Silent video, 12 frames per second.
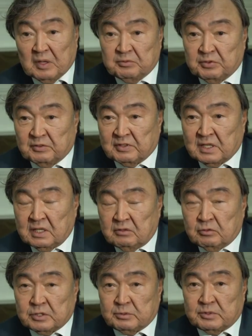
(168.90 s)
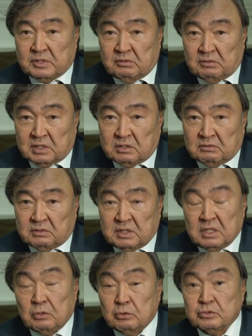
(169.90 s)
в феврале 89
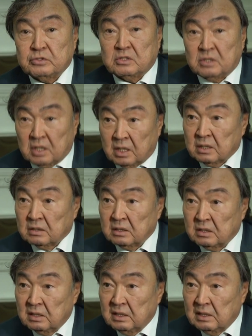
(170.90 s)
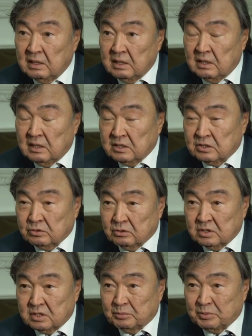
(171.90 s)
я узнал, что
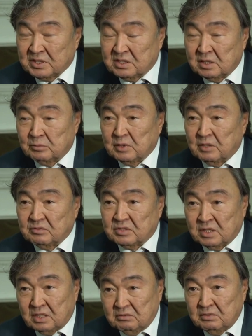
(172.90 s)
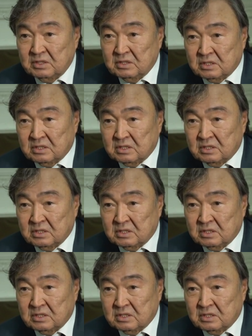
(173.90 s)
эти подземные взрывы